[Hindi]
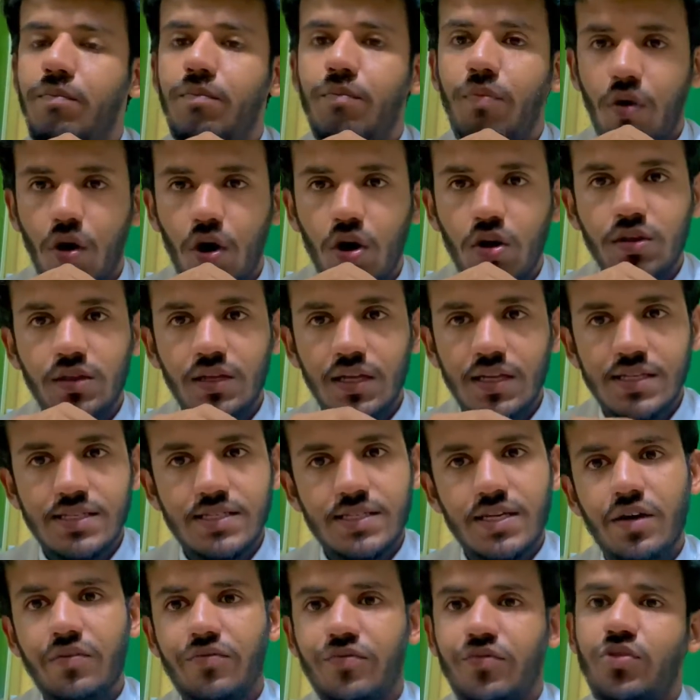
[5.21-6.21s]
बहुत दिल
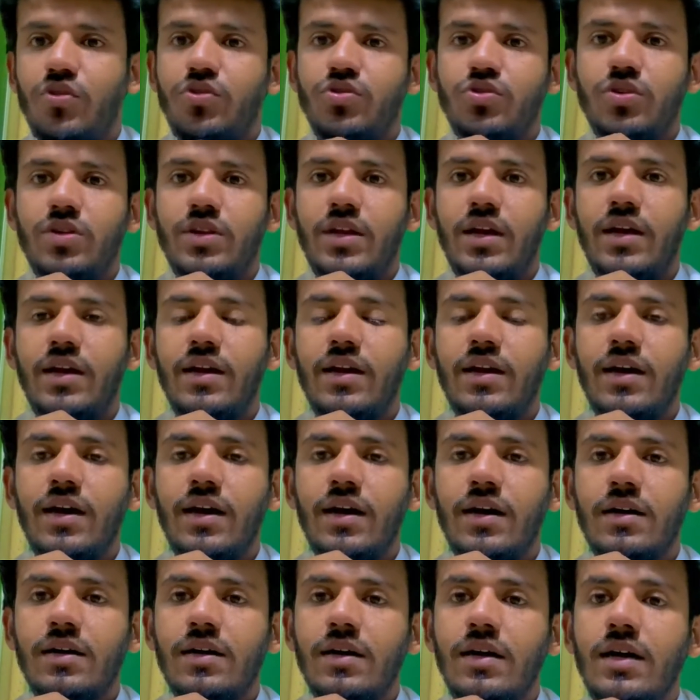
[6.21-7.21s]
से अफसोस होता है कि
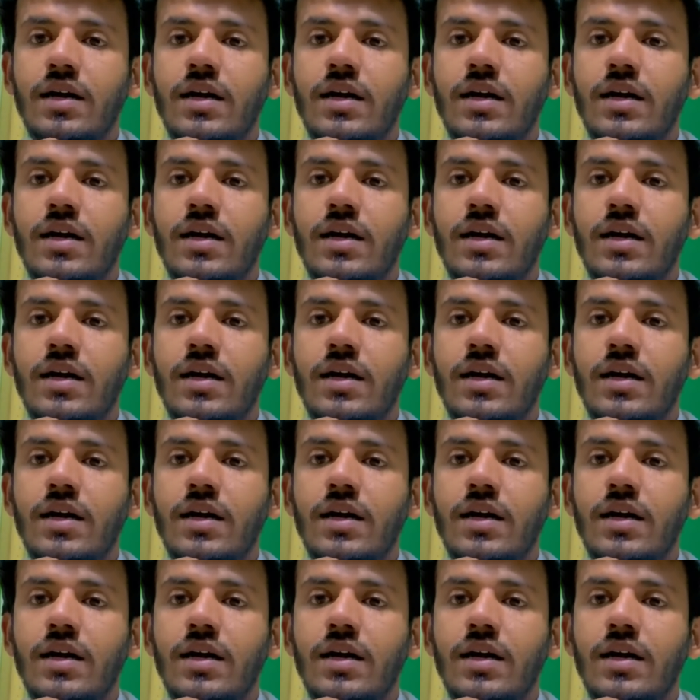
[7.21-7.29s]
यार